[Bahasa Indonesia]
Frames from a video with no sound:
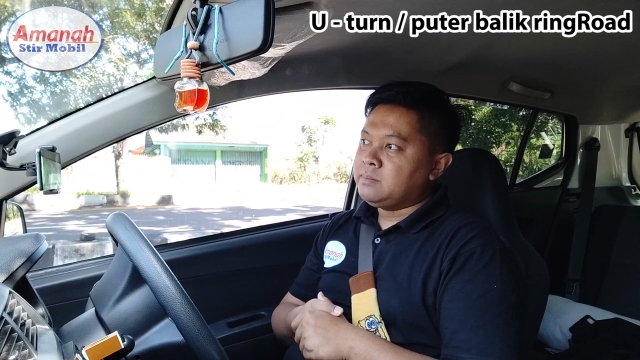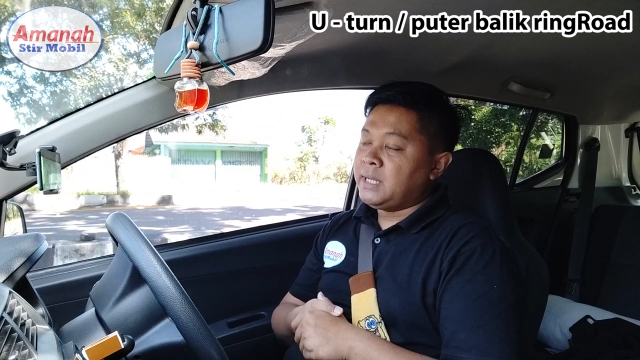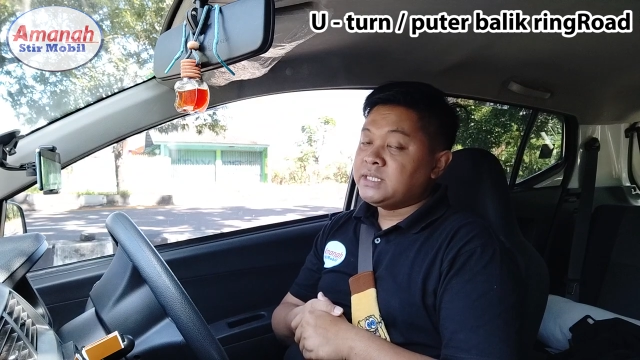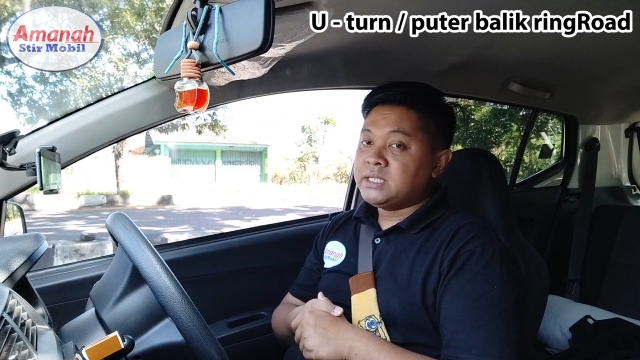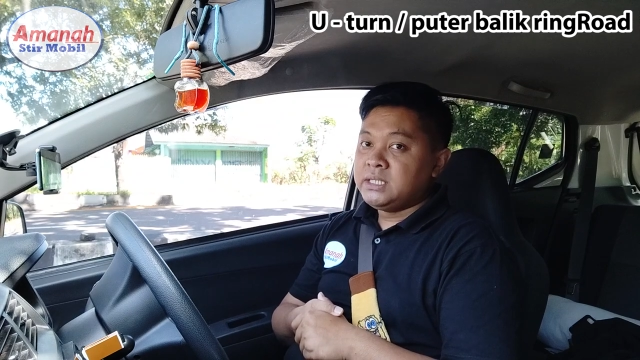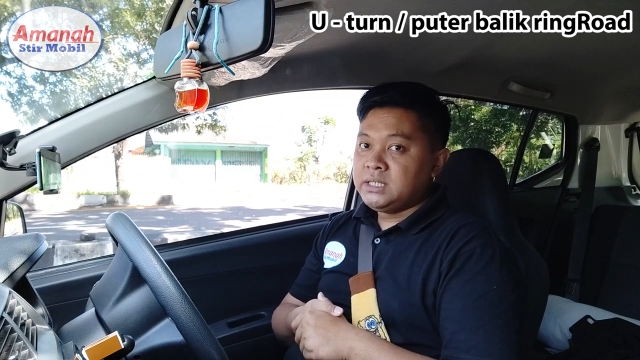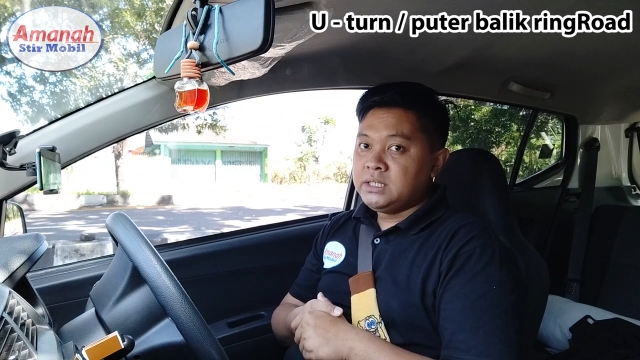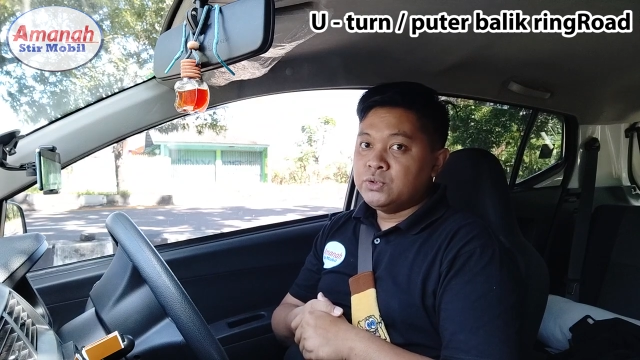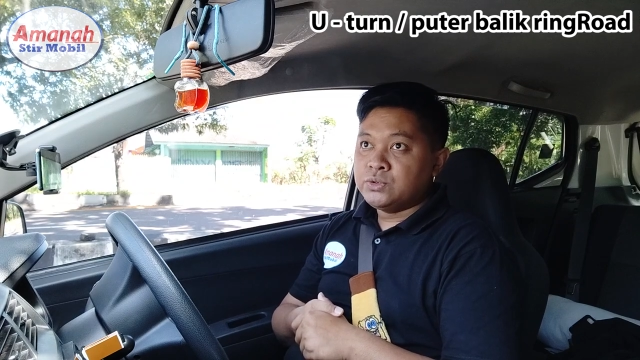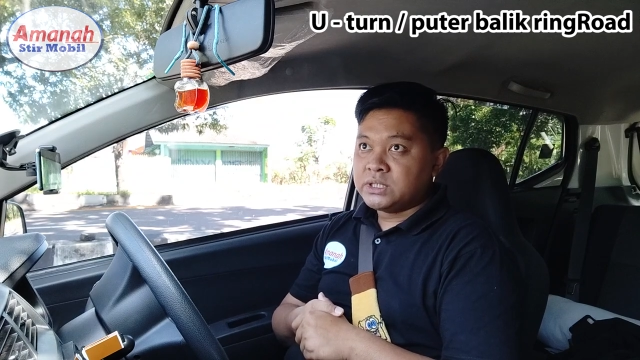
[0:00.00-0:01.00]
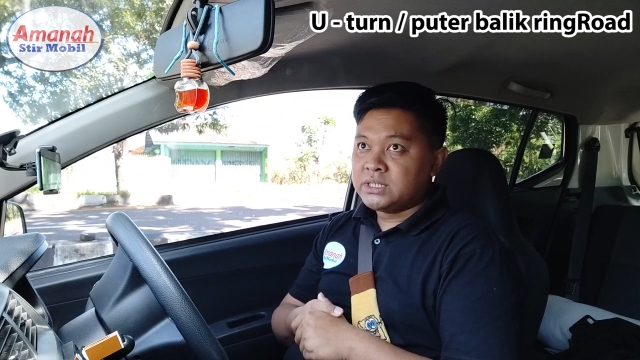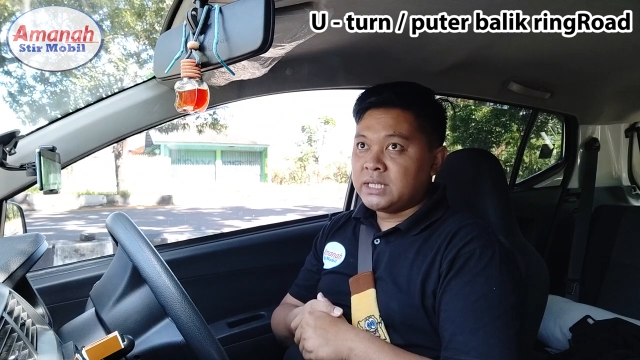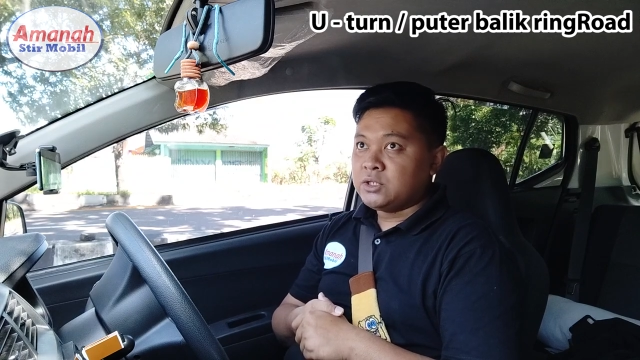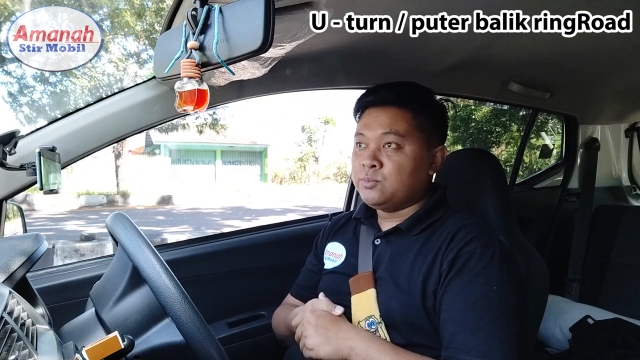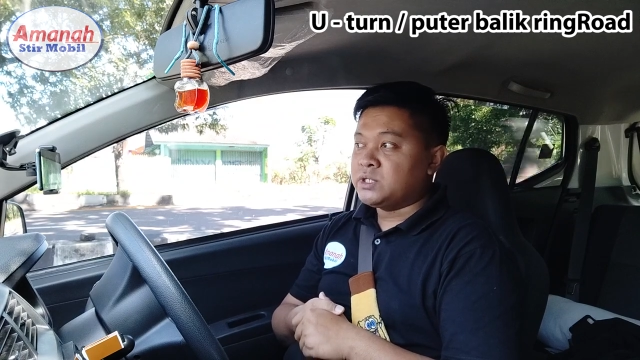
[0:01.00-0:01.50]
materi U-turn
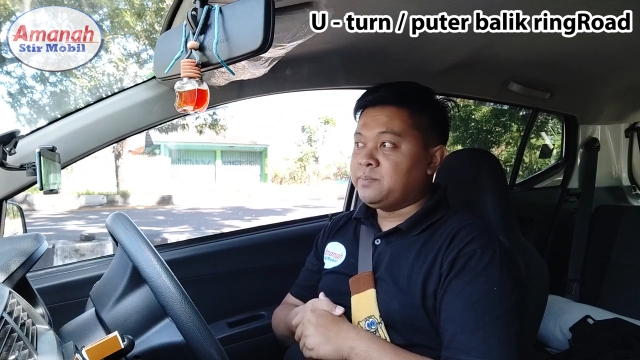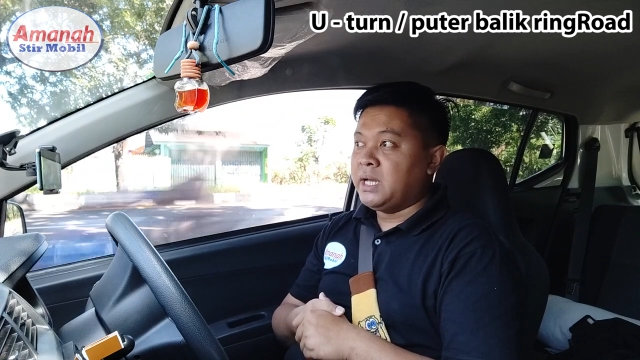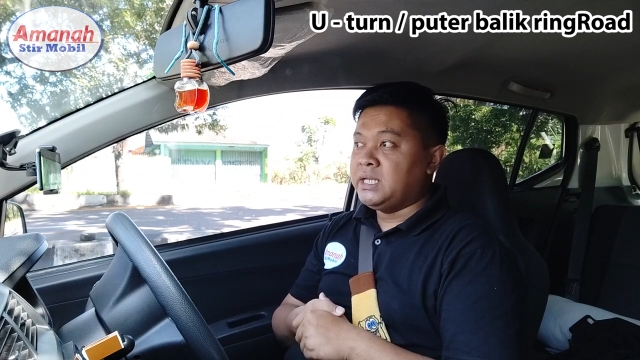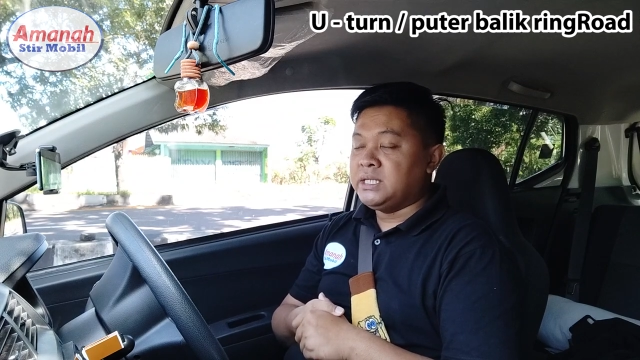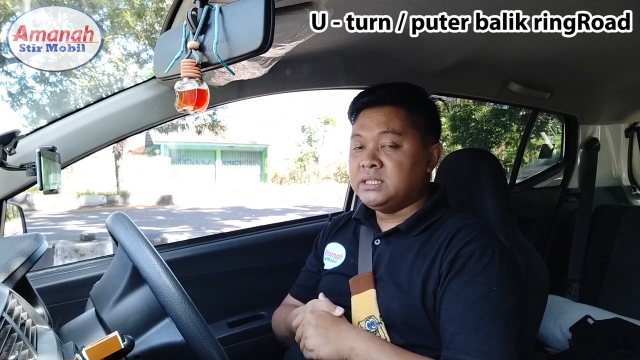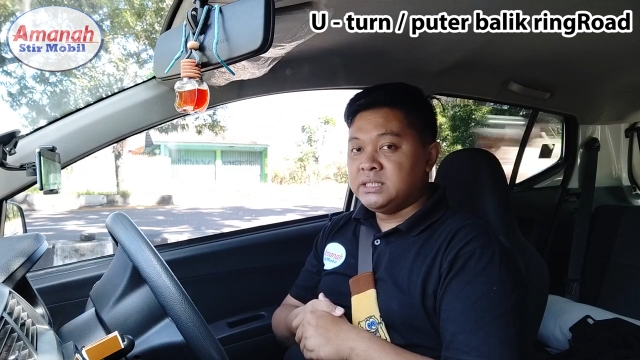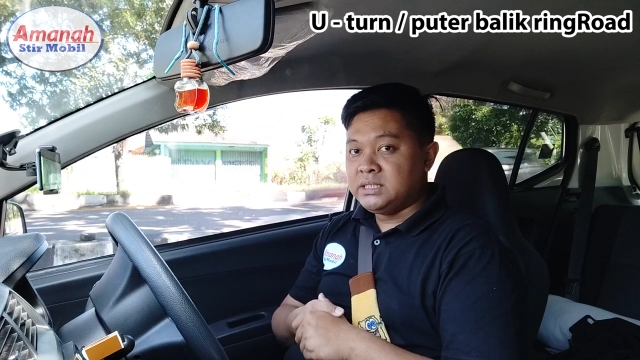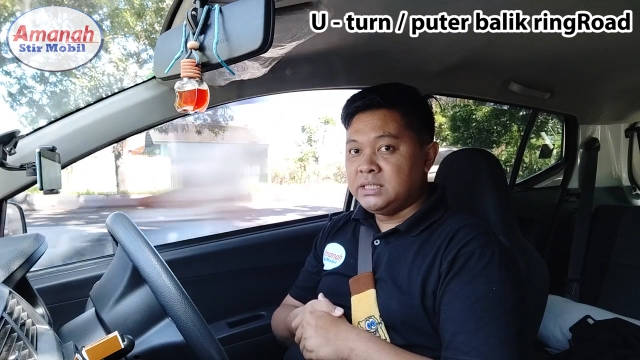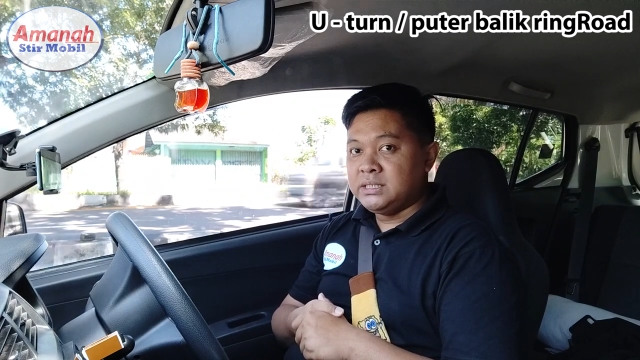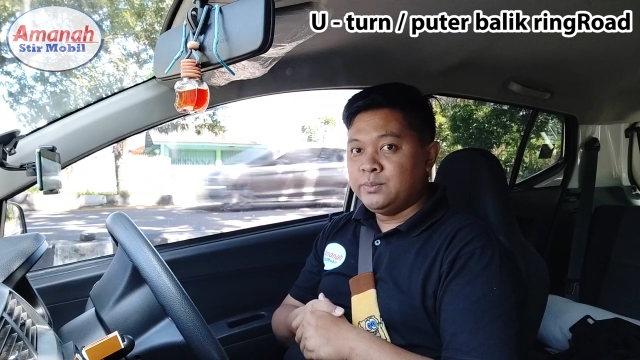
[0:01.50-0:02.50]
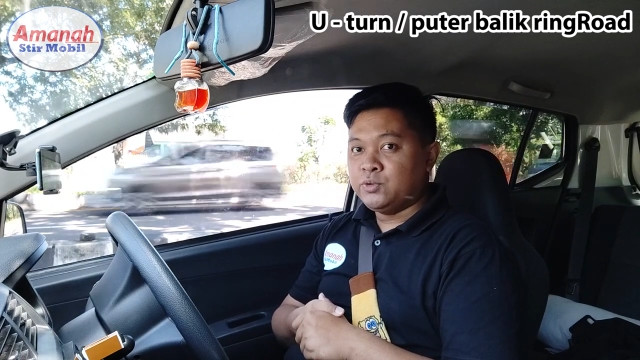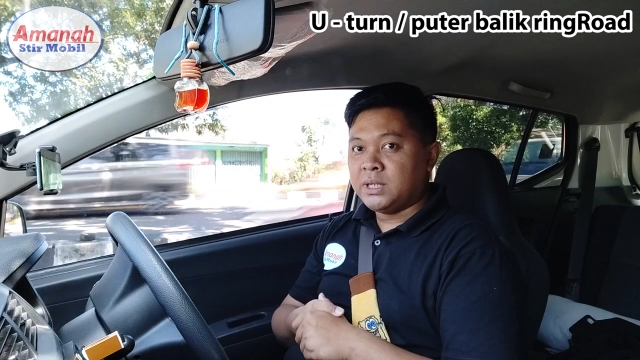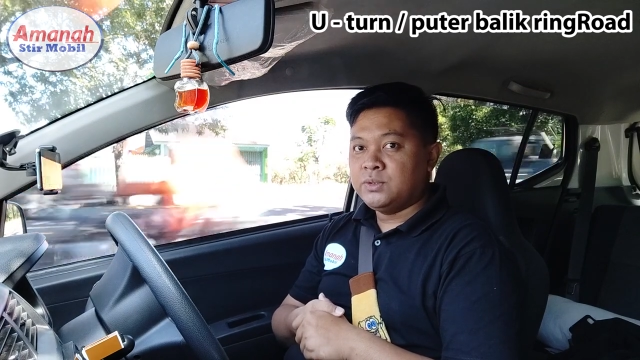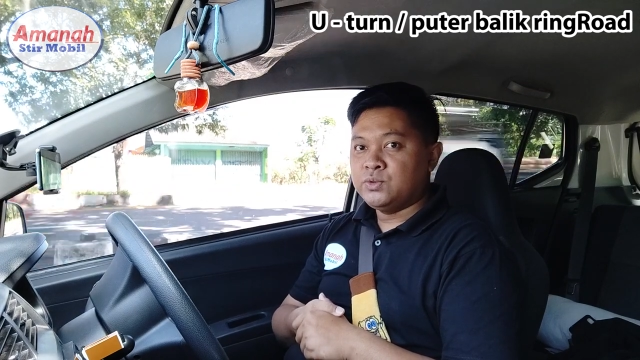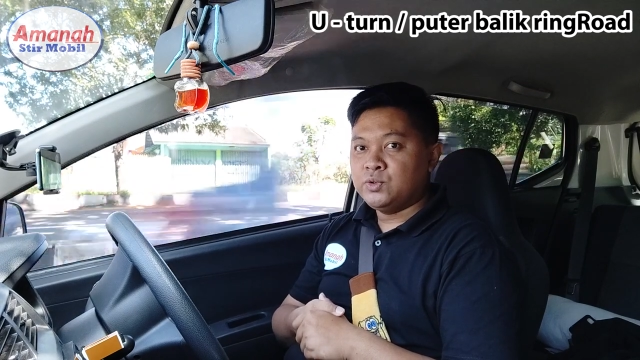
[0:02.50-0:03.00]
atau putar balik ini ini
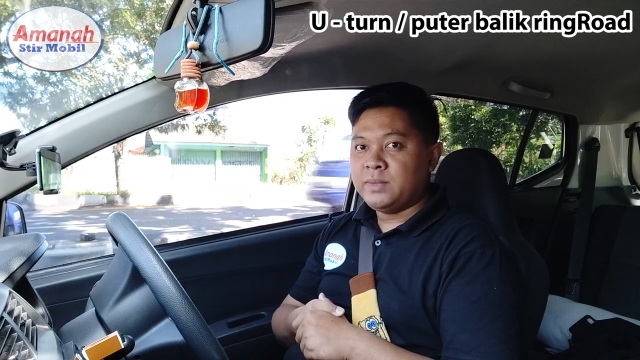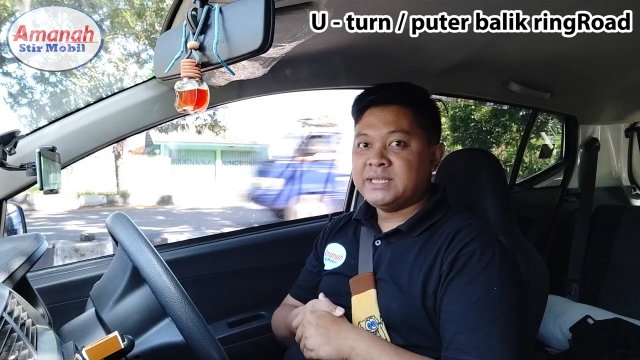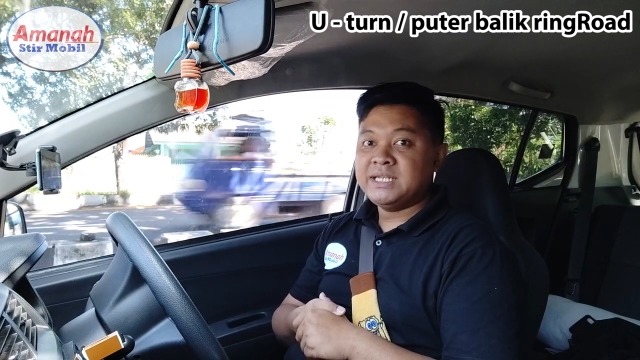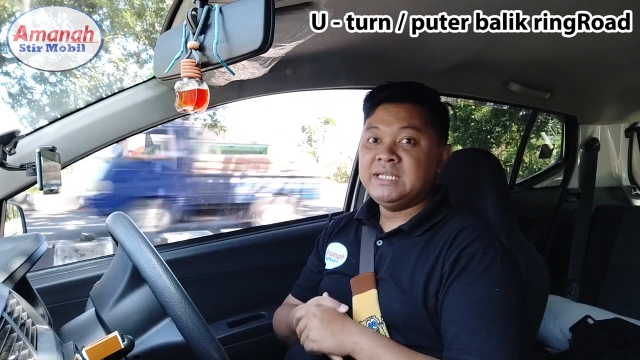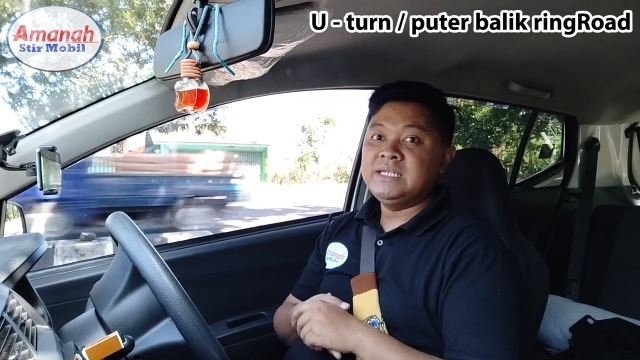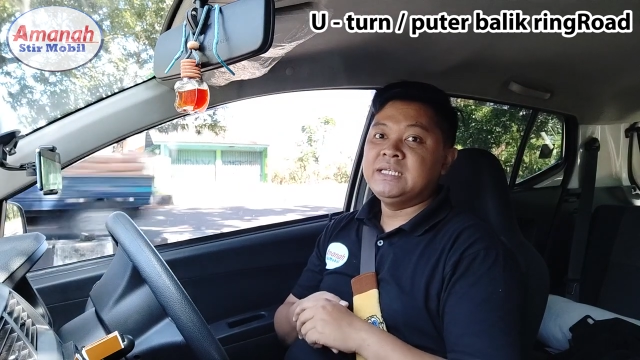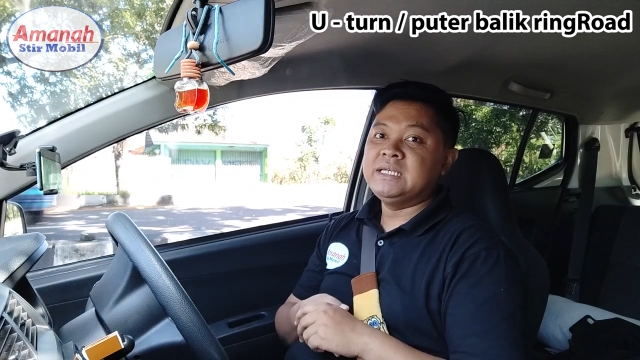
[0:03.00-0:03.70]
bukan untuk materi